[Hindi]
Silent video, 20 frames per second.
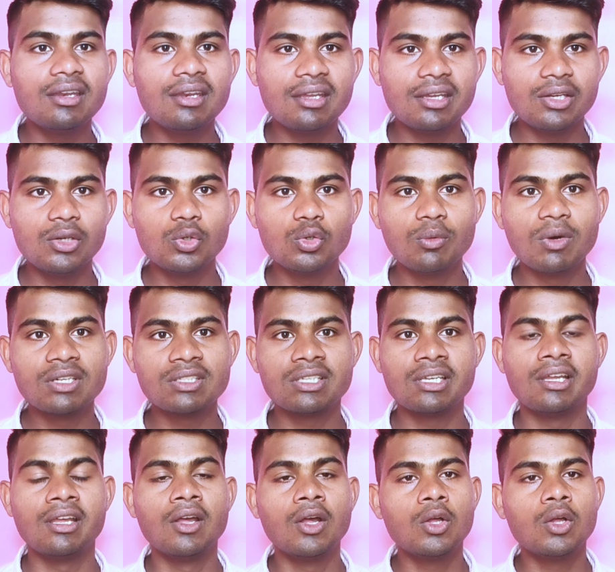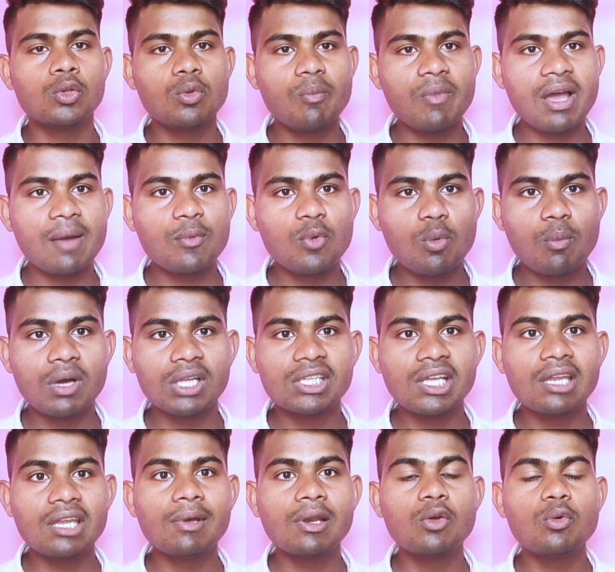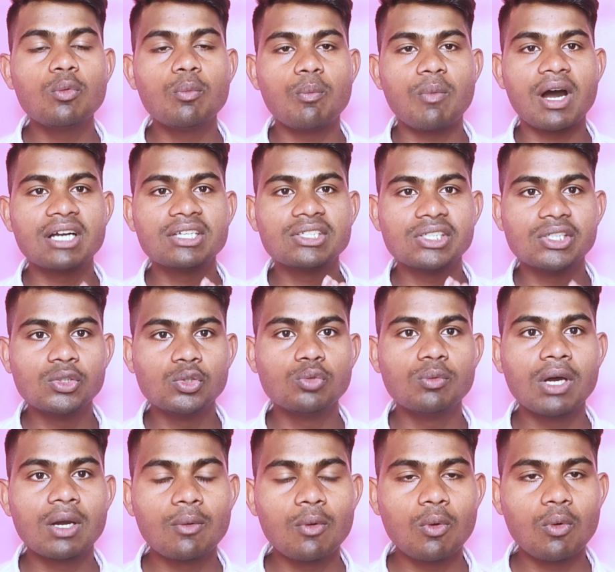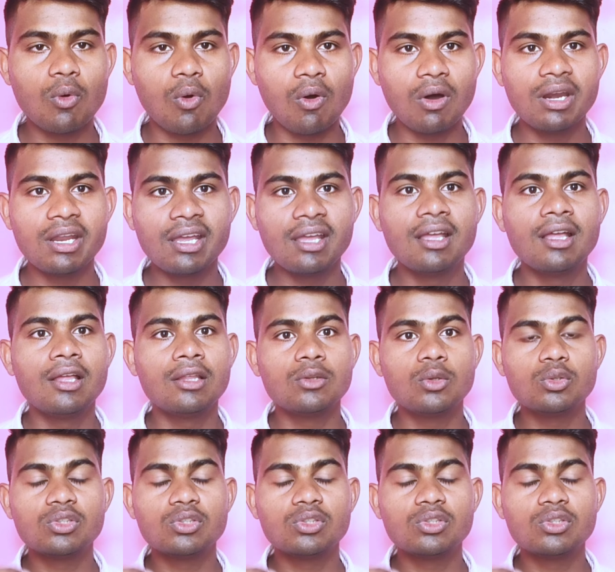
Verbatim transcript: इन यूट्यूबर से तो मैं आपको बताने वाला हूँ पांच यूट्यूबर वो कौन है